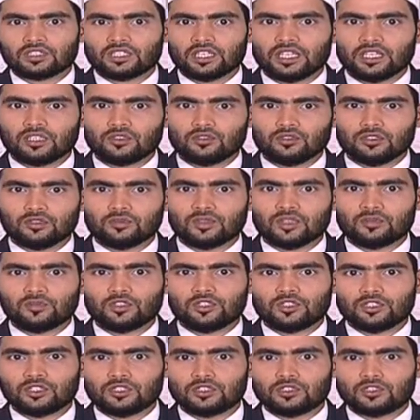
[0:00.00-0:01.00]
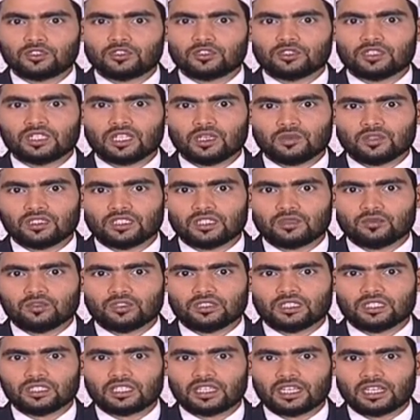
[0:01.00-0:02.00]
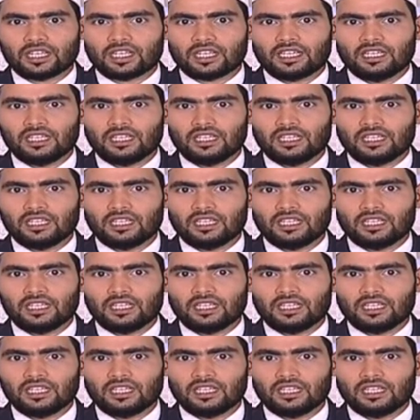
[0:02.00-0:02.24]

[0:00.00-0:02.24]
এবং সেই গুণ বা বৈশিষ্ট্য যদি আমাদের মধ্যে